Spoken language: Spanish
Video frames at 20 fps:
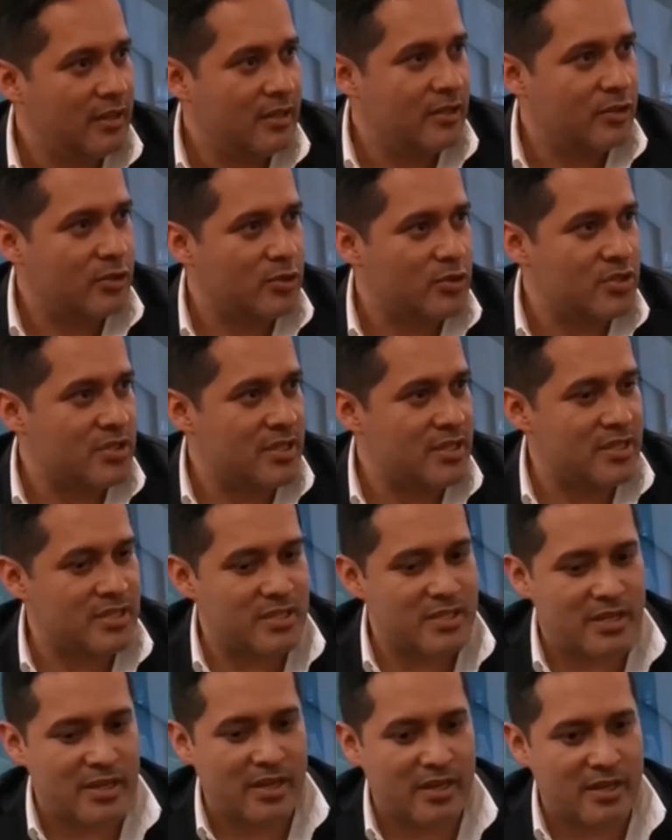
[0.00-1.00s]

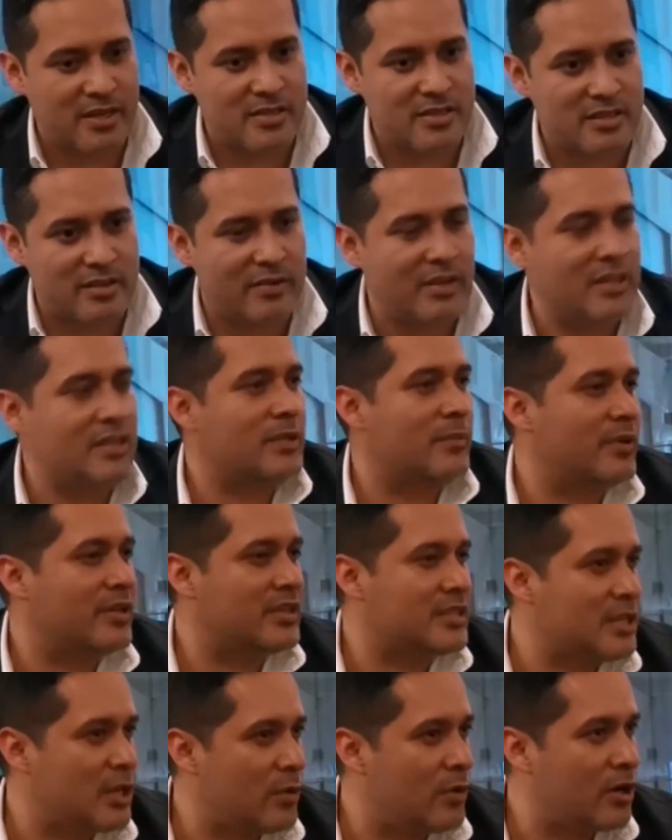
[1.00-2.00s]
Entonces, este, evidentemente
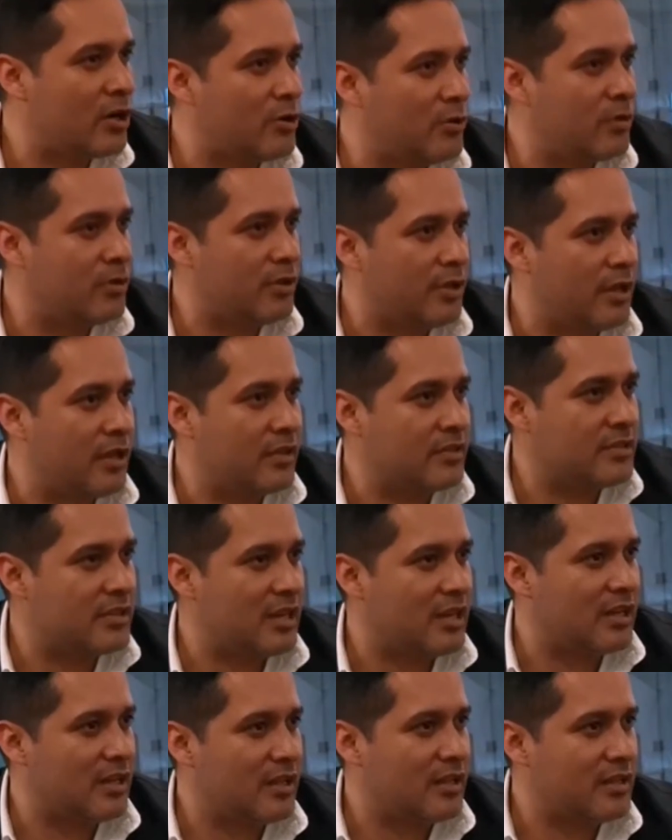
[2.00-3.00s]
si lo bajo, si
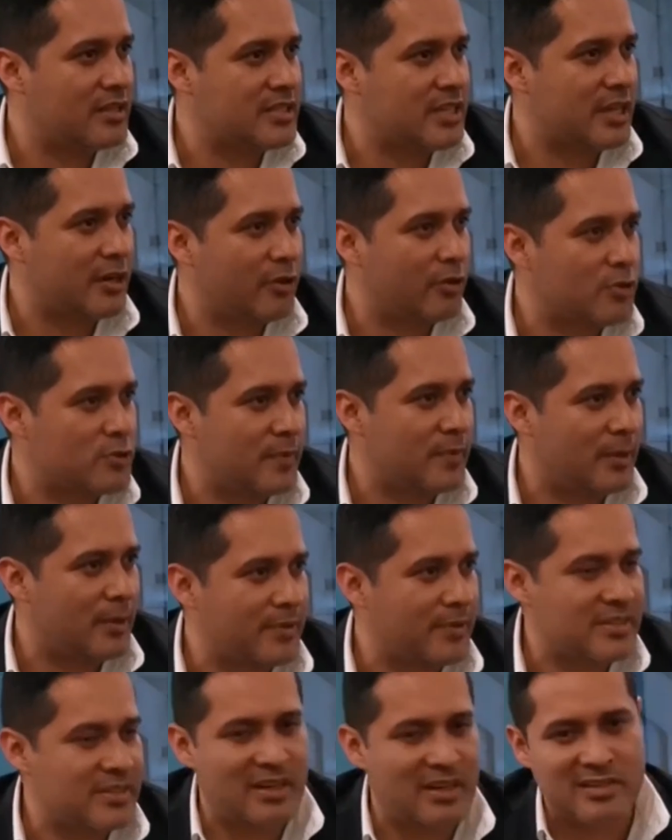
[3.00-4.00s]
la descargo a 2
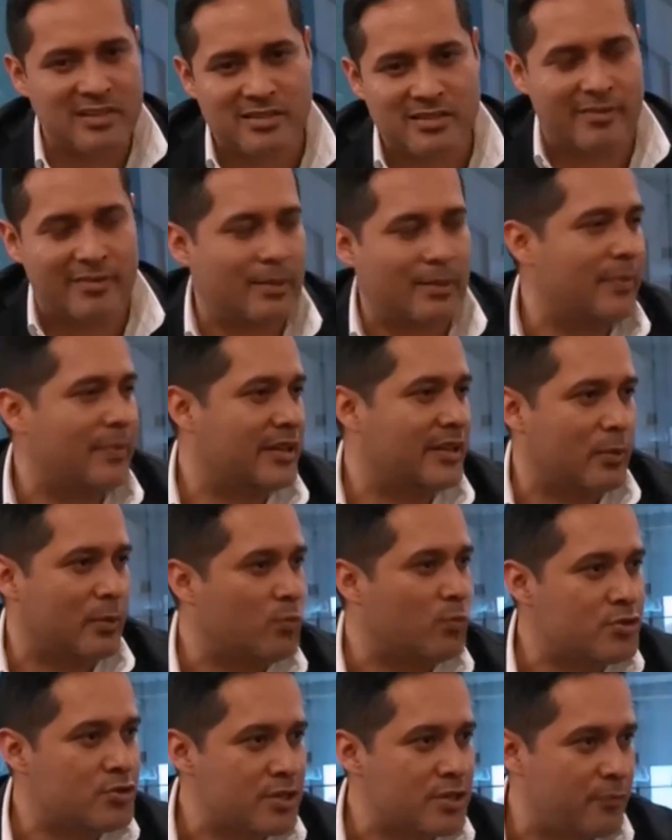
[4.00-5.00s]
megapíxeles, se va a perder
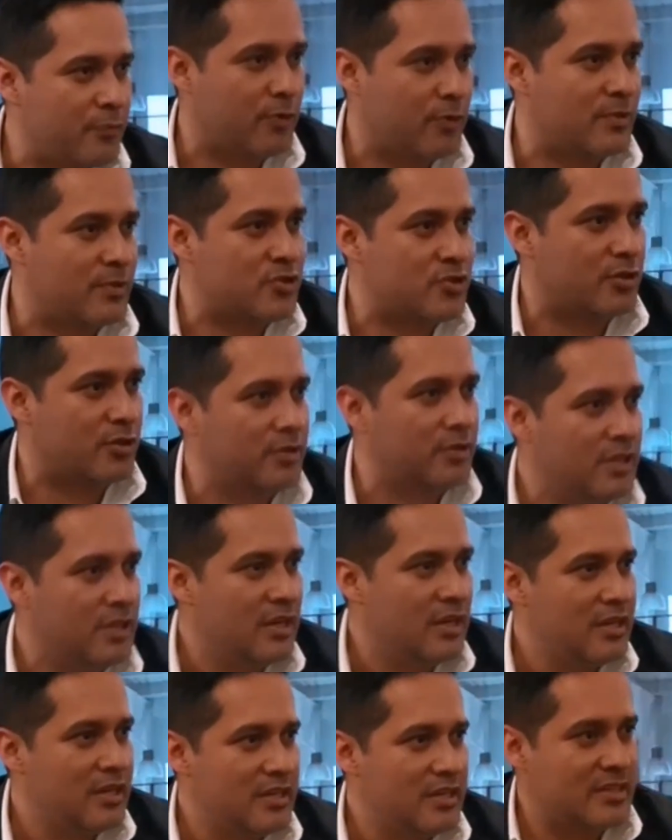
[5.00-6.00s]
mucha información
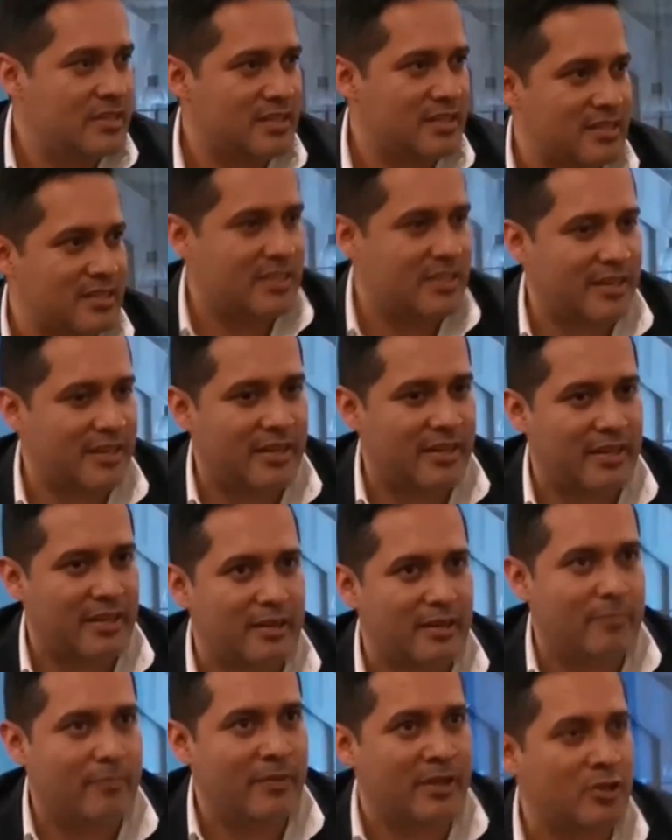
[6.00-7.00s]
y se
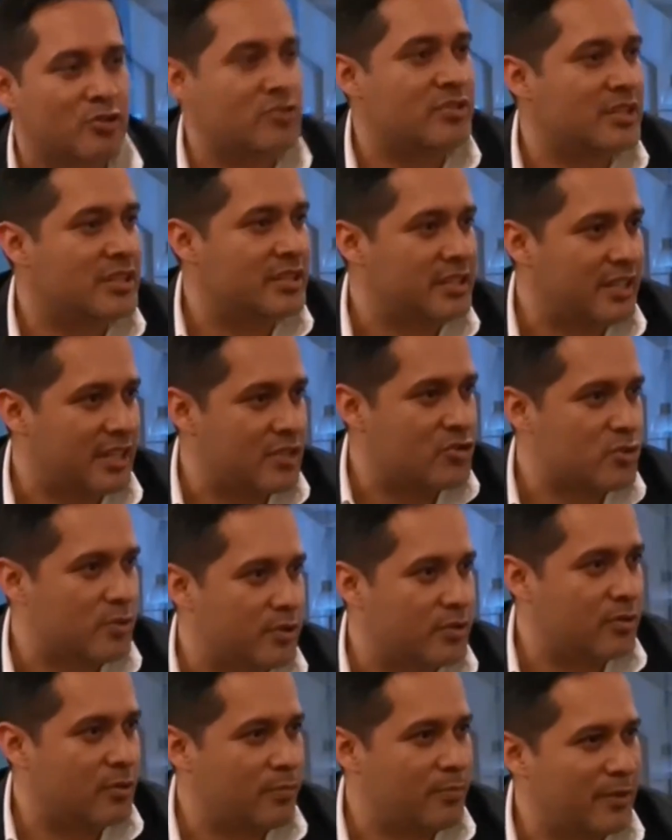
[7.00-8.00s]
hace menos nítida,
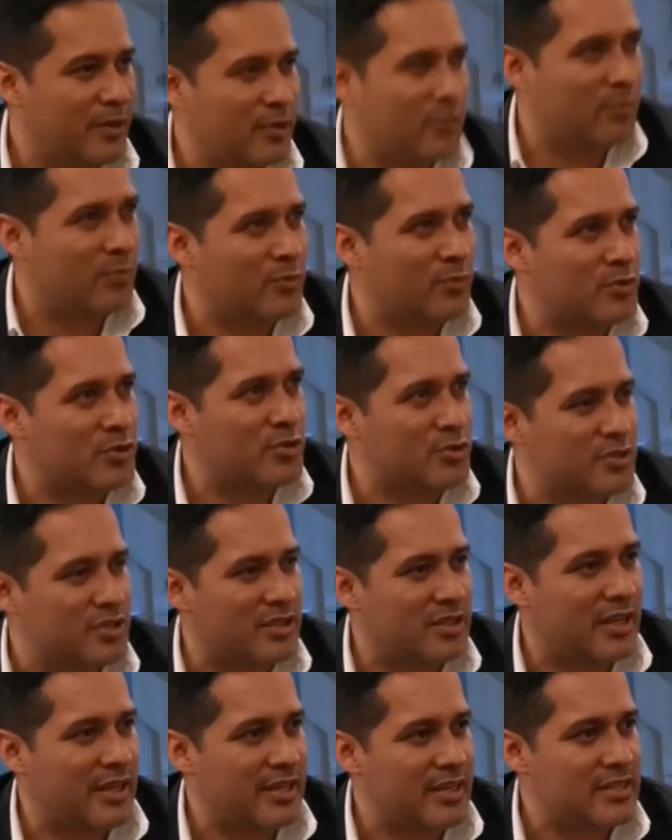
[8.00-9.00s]
sobre todo pierdo muchos
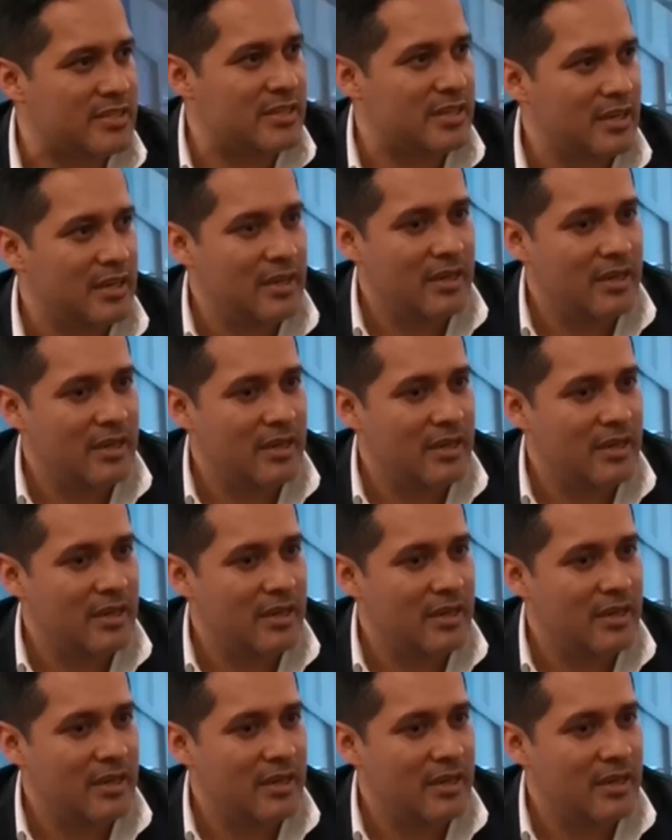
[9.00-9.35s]
detalles.